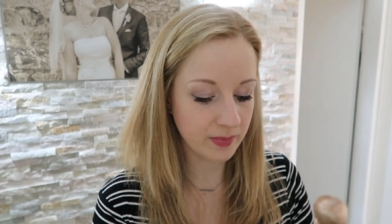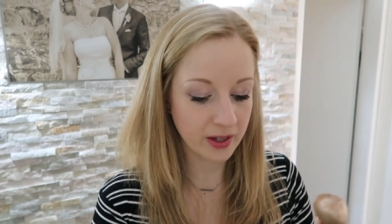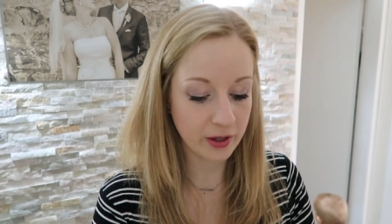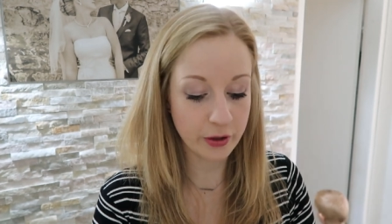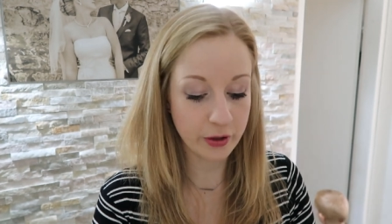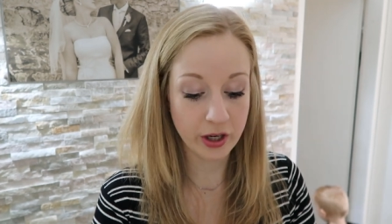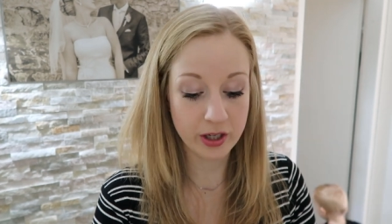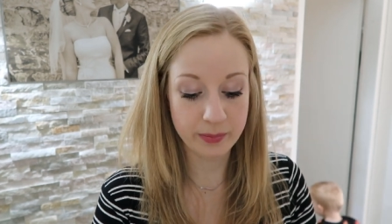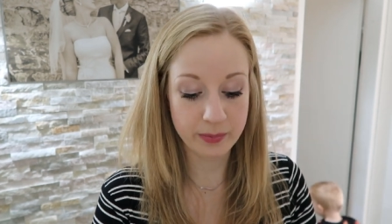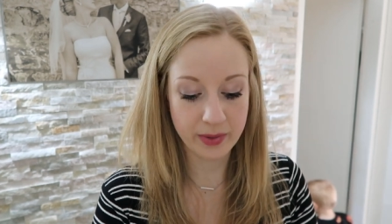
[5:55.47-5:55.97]

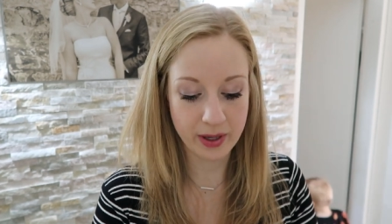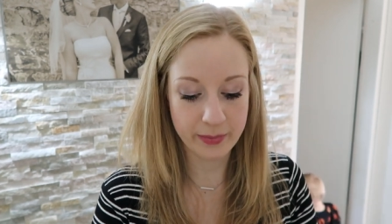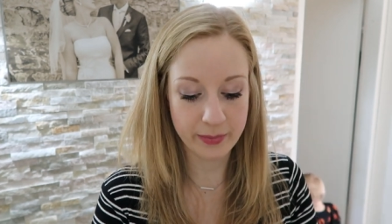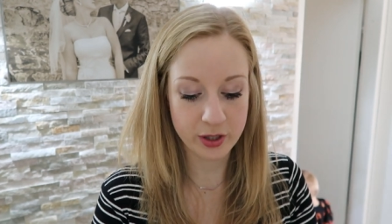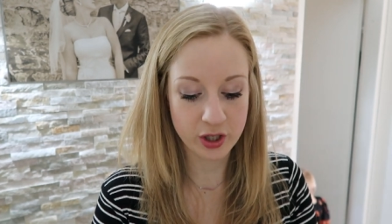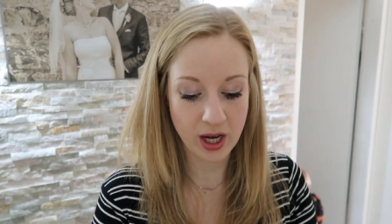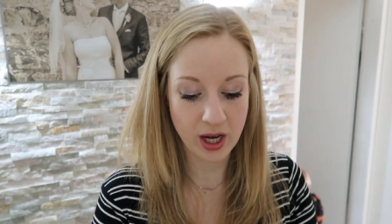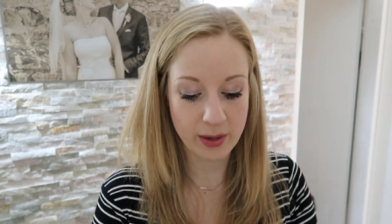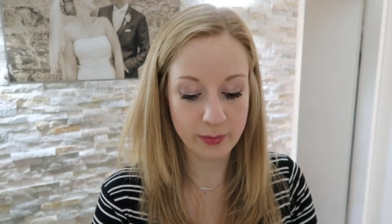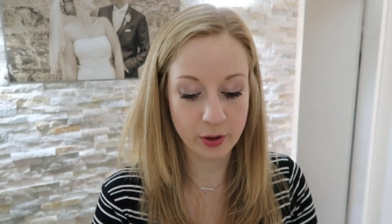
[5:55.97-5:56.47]
Ihr könnt mir ja mal
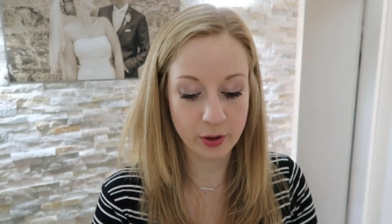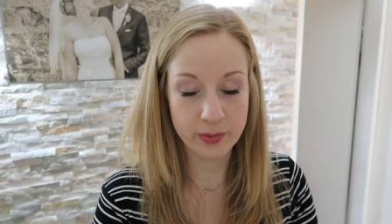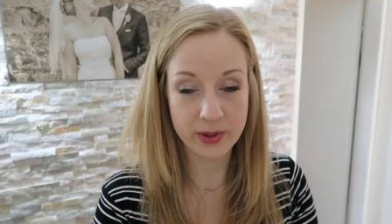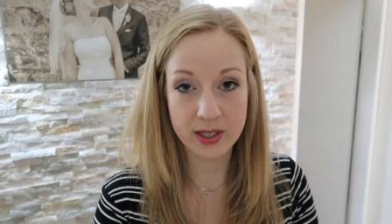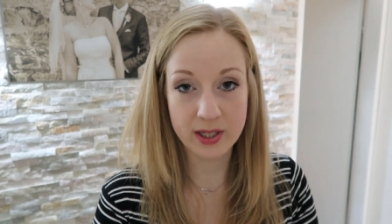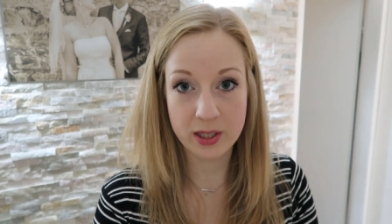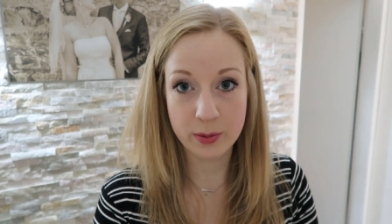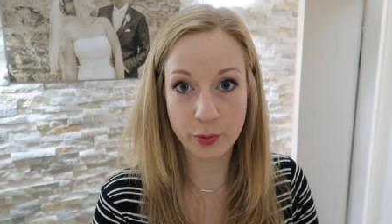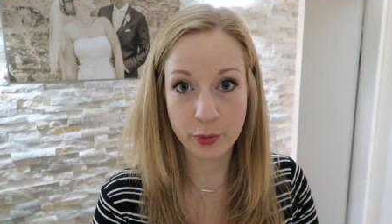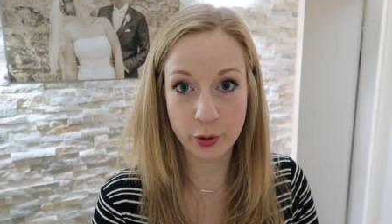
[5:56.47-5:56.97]
schreiben, ob
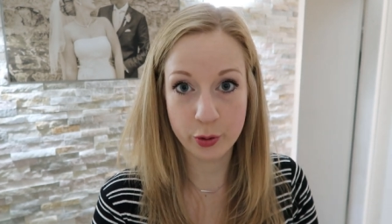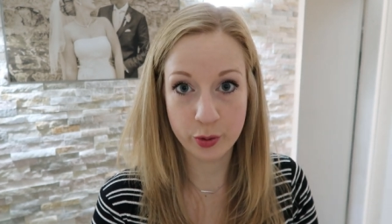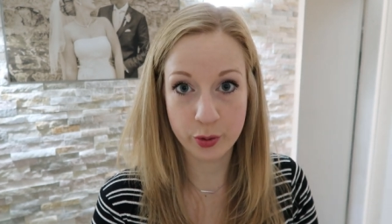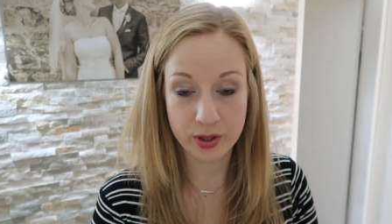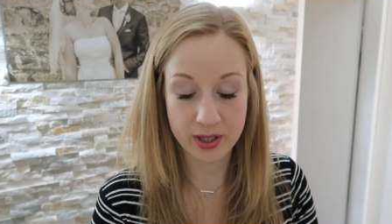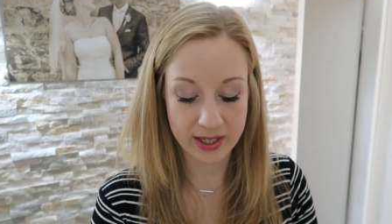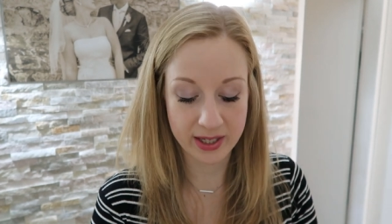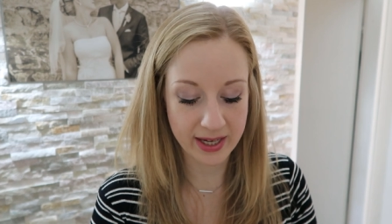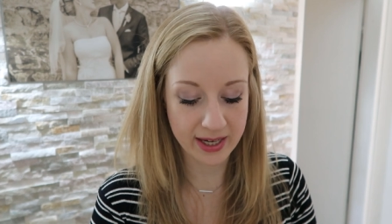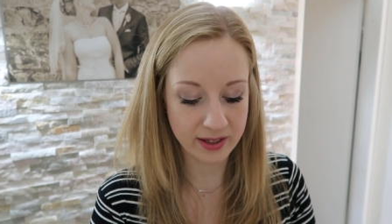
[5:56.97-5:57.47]
ihr die
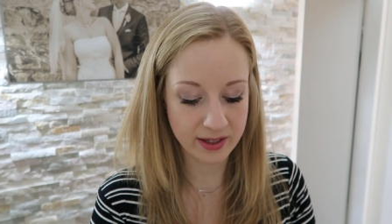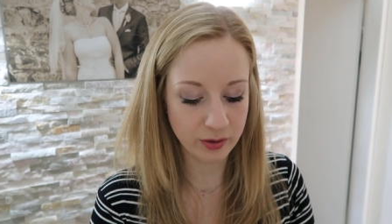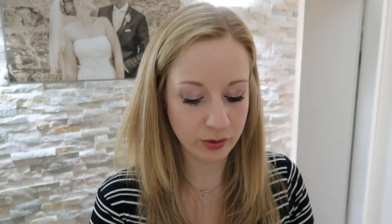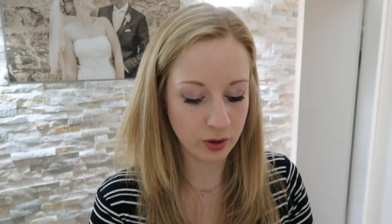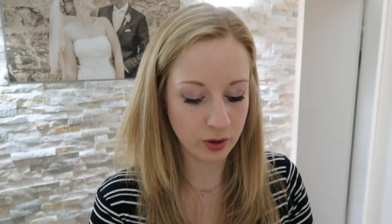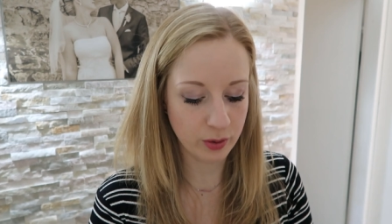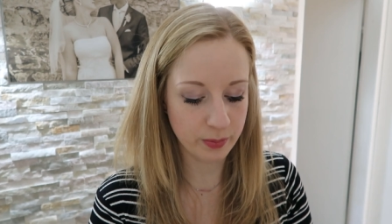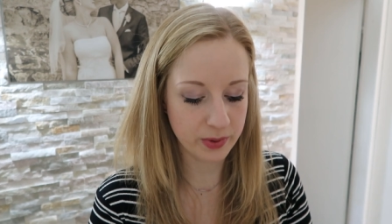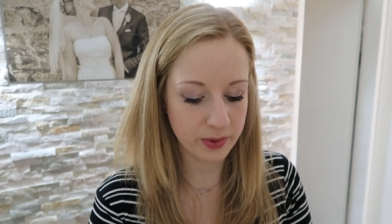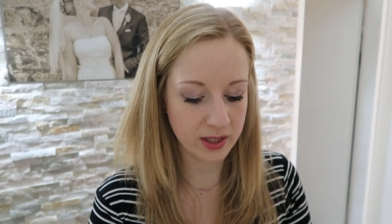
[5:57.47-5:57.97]
Produkte kennt
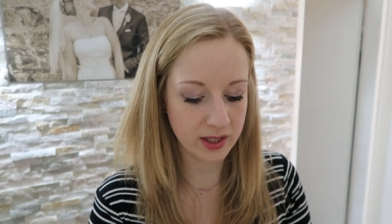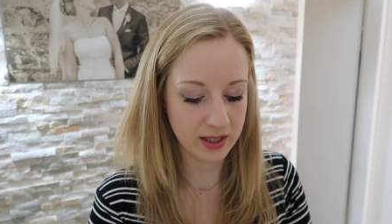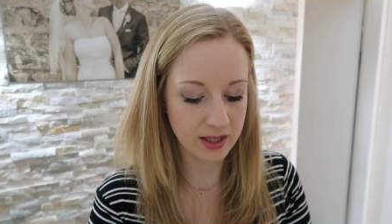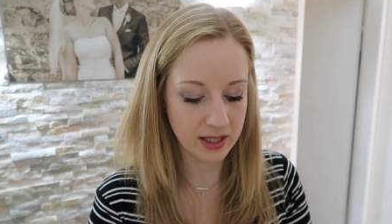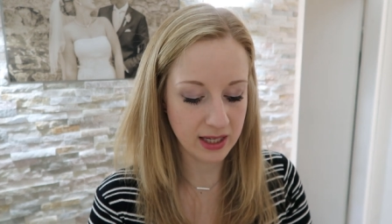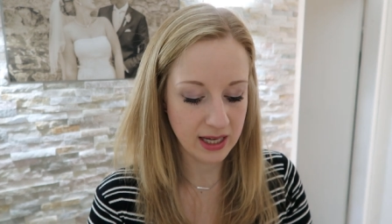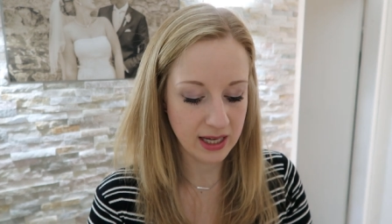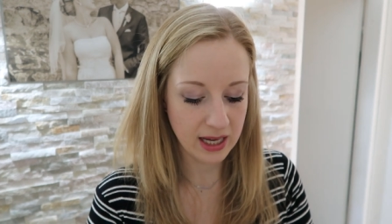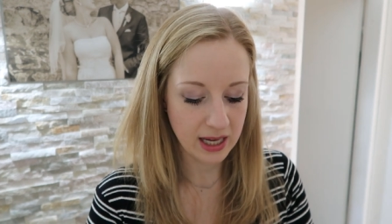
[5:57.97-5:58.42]
und ob ihr